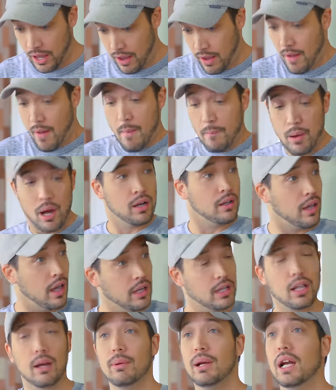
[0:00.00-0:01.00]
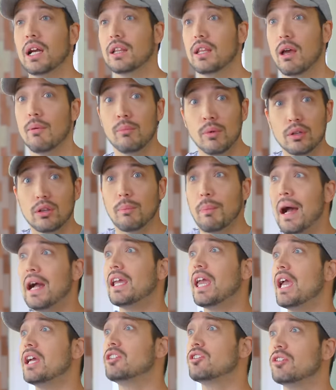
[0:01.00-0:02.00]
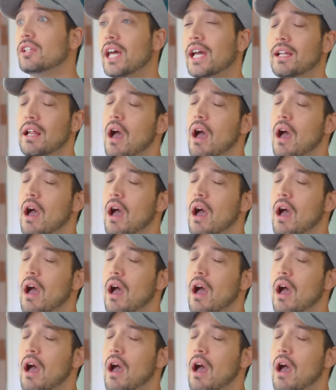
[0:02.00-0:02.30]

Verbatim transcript: てパンケーキ食べられて、もっとパンケーキちょうだい。